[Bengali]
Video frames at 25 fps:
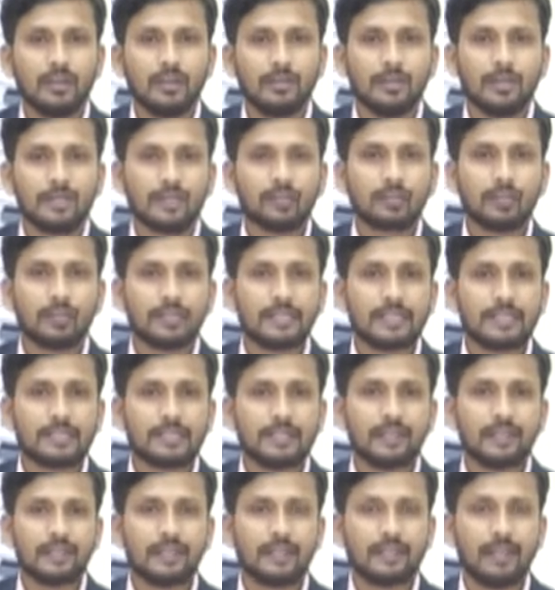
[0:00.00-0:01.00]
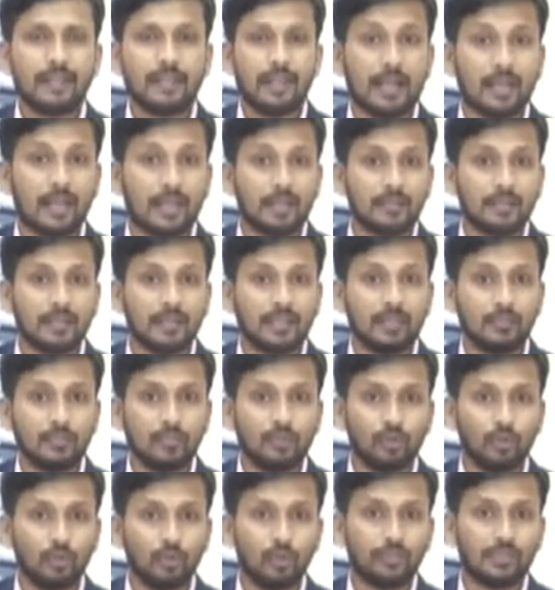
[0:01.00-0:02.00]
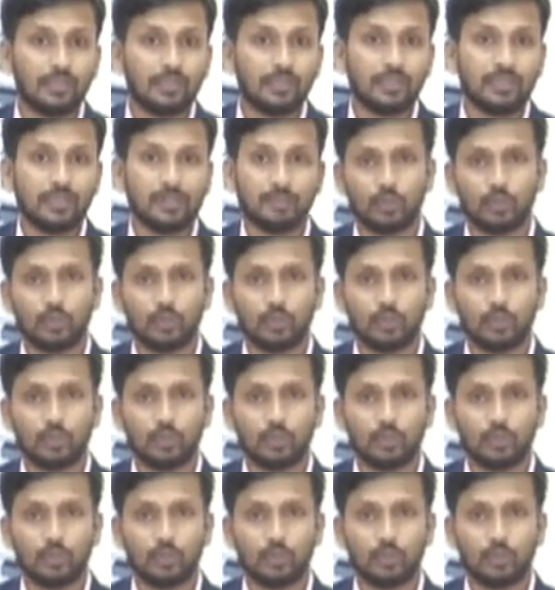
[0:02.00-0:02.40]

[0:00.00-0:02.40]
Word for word: পেট্রোল ডিজেলের লাগামহীন মূল্য বৃদ্ধির